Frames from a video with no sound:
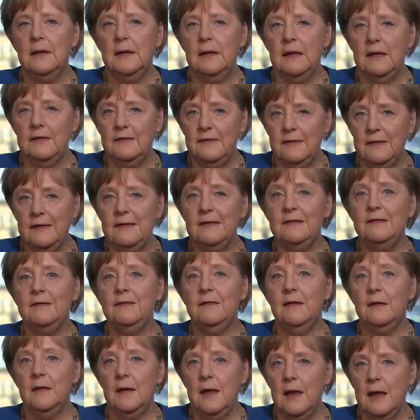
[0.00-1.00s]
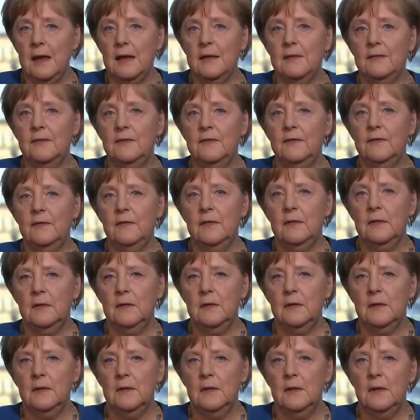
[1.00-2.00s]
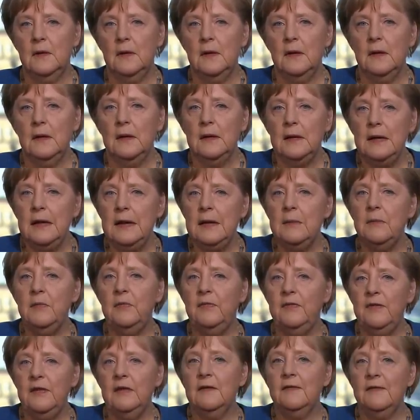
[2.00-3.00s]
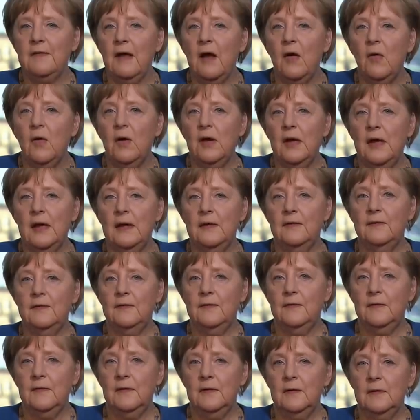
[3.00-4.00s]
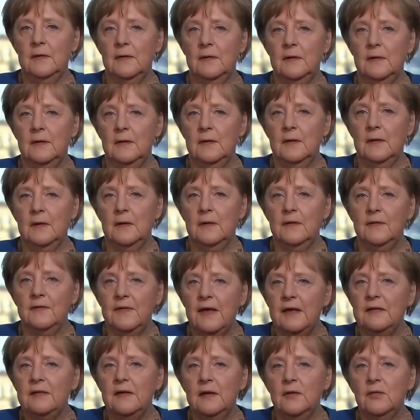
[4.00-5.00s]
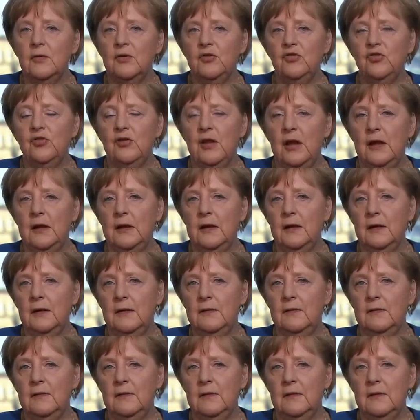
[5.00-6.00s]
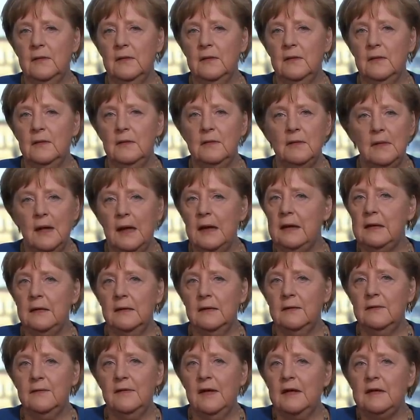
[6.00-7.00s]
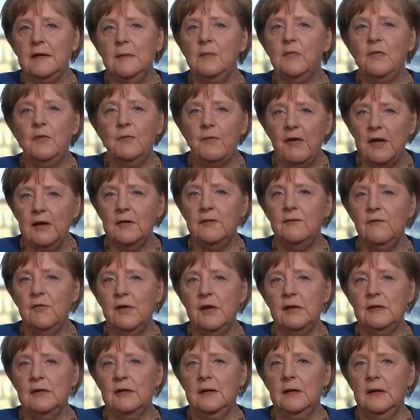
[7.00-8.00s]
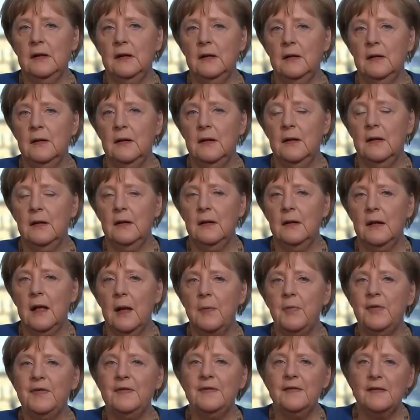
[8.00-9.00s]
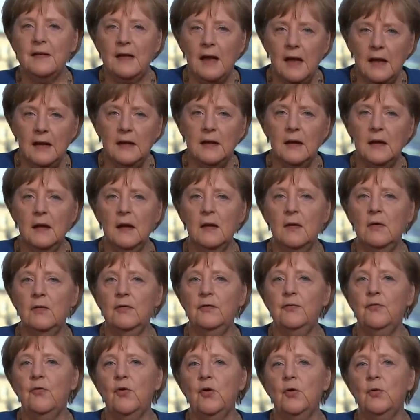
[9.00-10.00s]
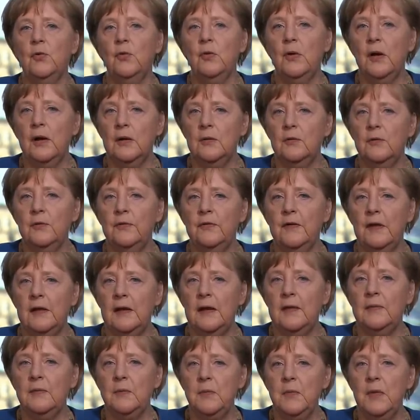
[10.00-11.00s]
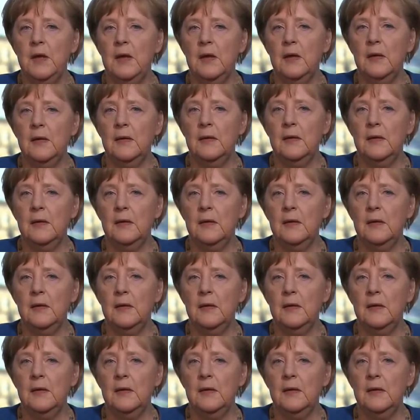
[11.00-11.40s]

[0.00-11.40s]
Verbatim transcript: es ist ernst. Nehmen Sie es auch ernst. Seit der deutschen Einheit, nein, seit dem Zweiten Weltkrieg gab es keine Herausforderung an unser Land mehr,